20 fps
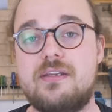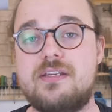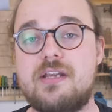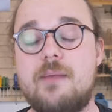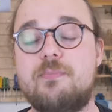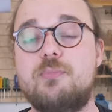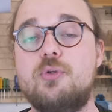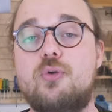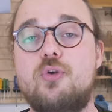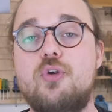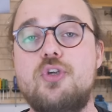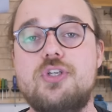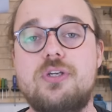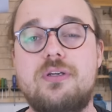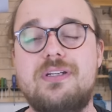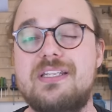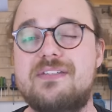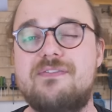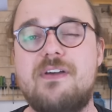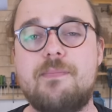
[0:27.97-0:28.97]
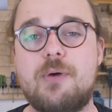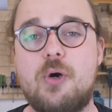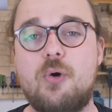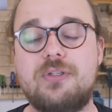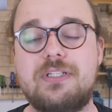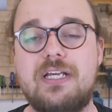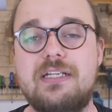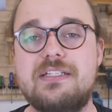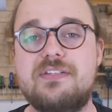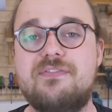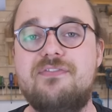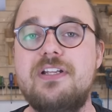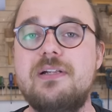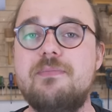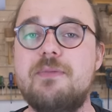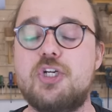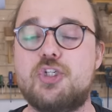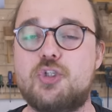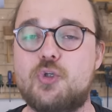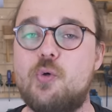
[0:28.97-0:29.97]
ich habe eine Küche, das verbraucht alles viel
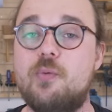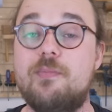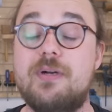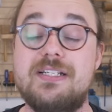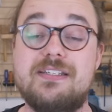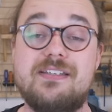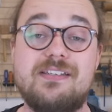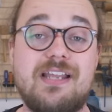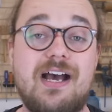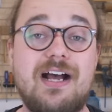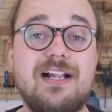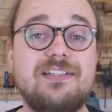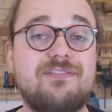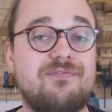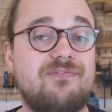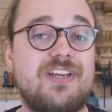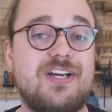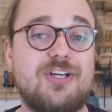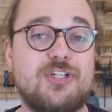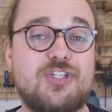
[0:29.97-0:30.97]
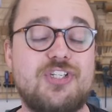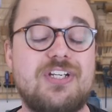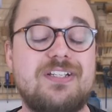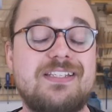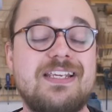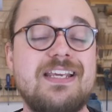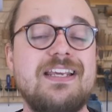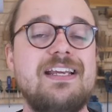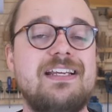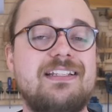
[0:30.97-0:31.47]
mehr Strom als in der alten Werkstatt.